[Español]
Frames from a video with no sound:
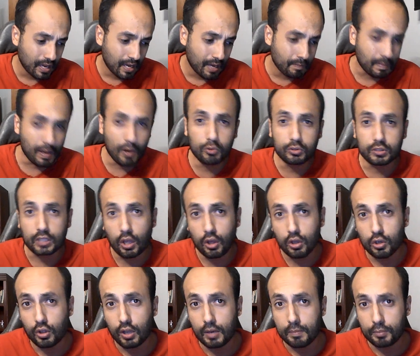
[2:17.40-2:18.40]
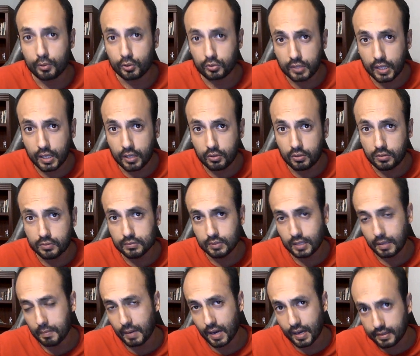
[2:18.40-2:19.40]
Me ha gustado lo del portero, de
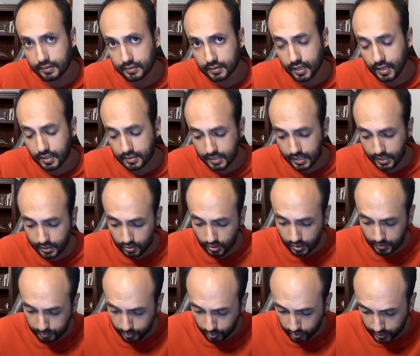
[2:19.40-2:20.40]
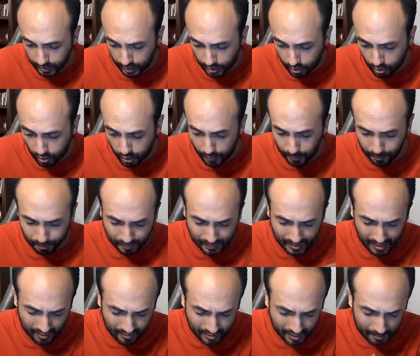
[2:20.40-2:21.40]
más está decirlo, el portero
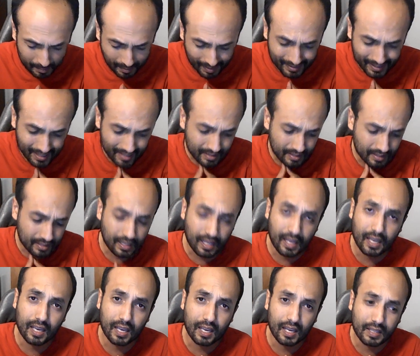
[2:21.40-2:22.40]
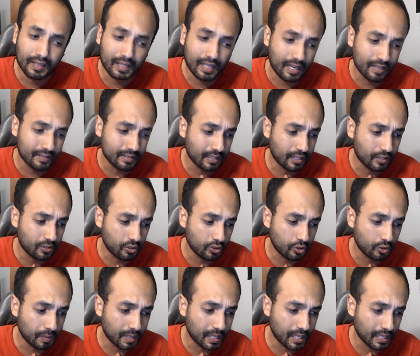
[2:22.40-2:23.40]
Javier Valdés de, la selección
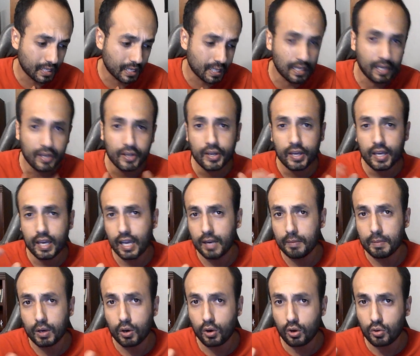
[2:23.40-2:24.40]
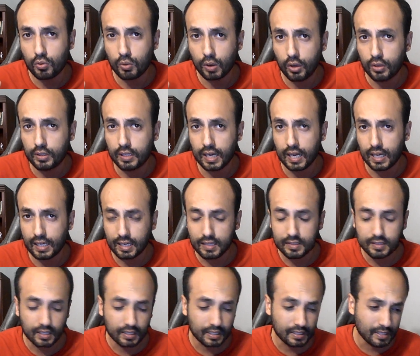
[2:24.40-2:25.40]
dominicana, el mejor jugador de la
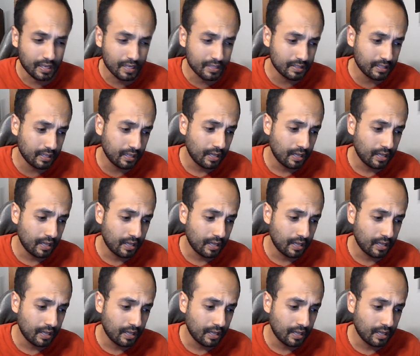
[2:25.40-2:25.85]
cancha quizás.